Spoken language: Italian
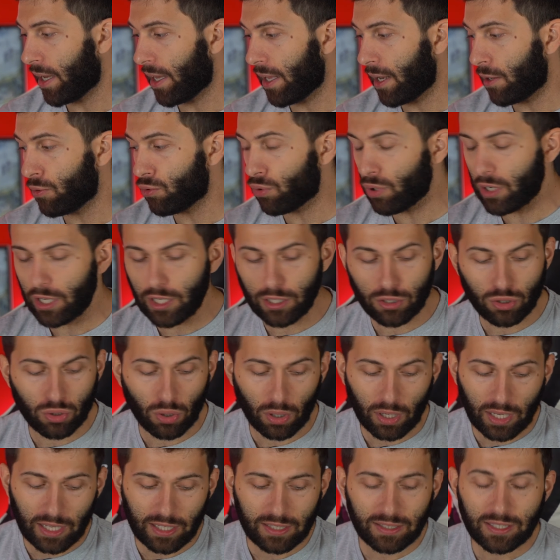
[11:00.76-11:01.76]
che la
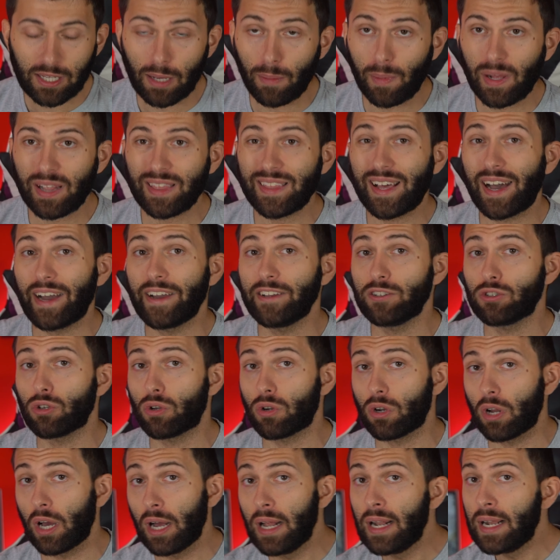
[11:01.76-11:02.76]
utilizzo insieme al
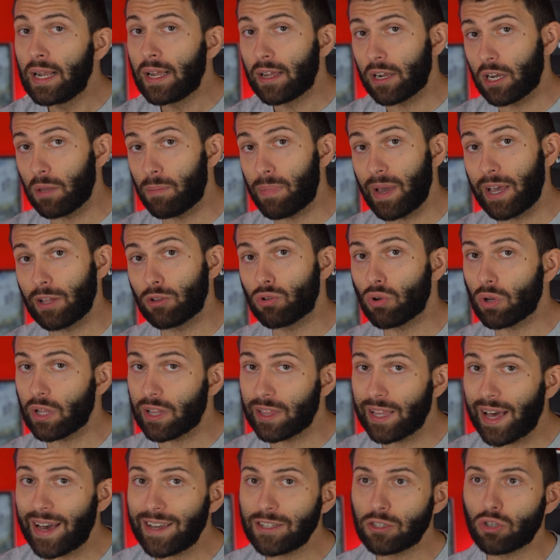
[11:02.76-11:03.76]
Dyson, ripeto
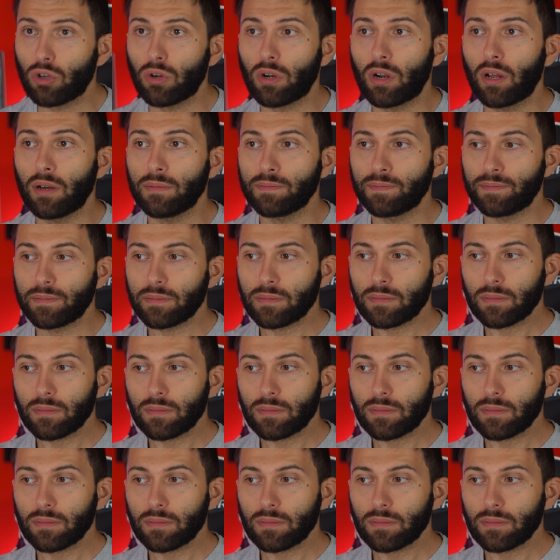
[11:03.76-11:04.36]
il Dyson